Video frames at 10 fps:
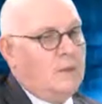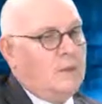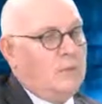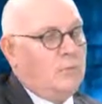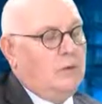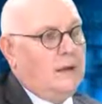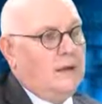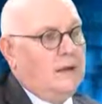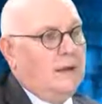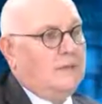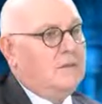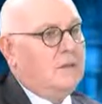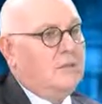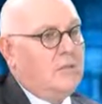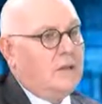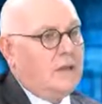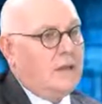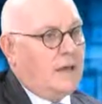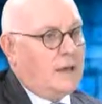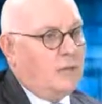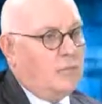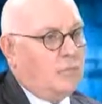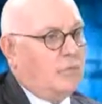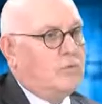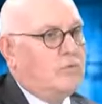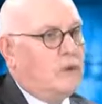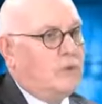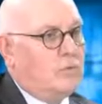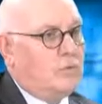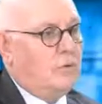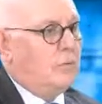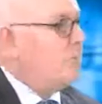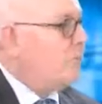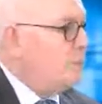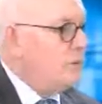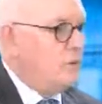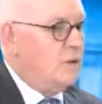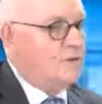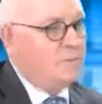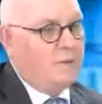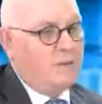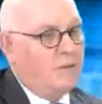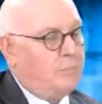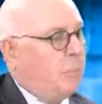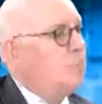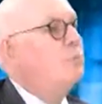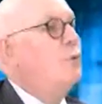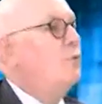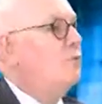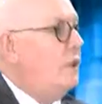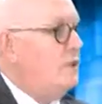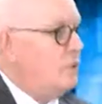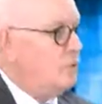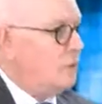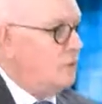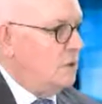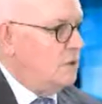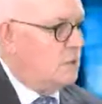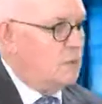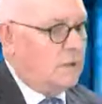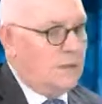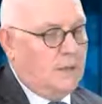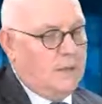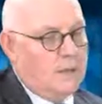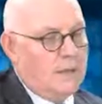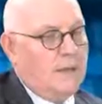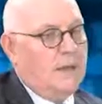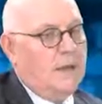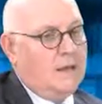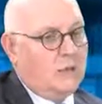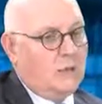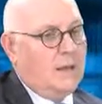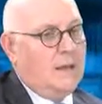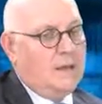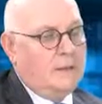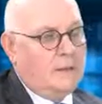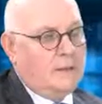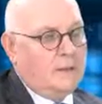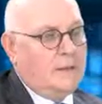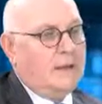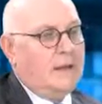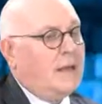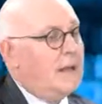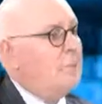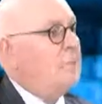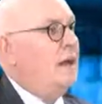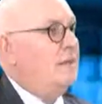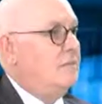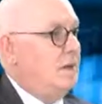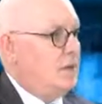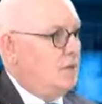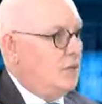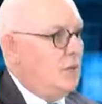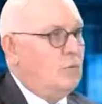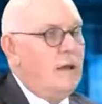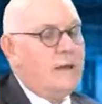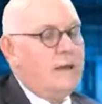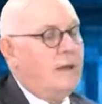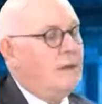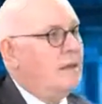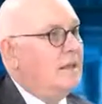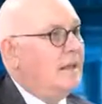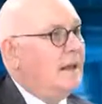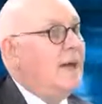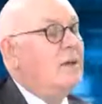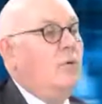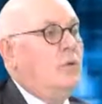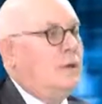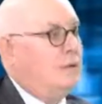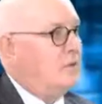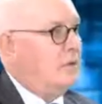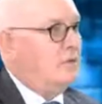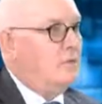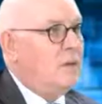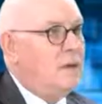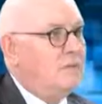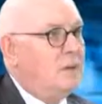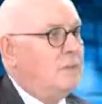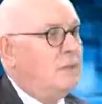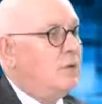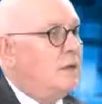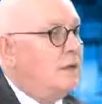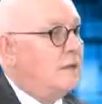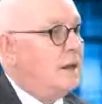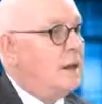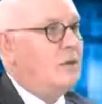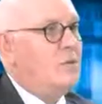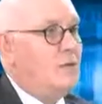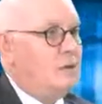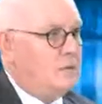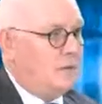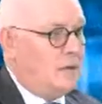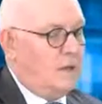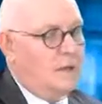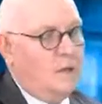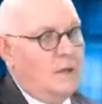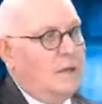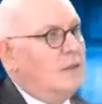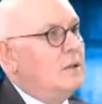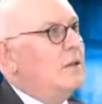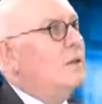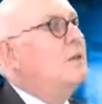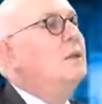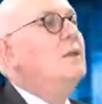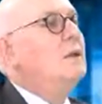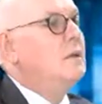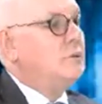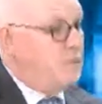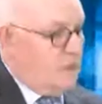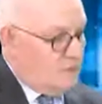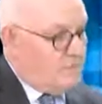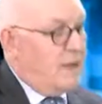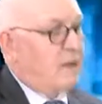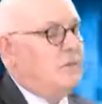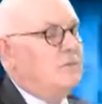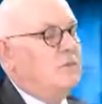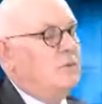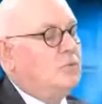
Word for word: una realizzazione che ha un concetto proprio che esprimeva po poco fa il nostro direttore, che era quella di creare la piazza, cioè un'area l'accoglienza, viene salvaguardata l'accoglienza. Il ritorno all'Agora. Che, sì, no? bravissimo.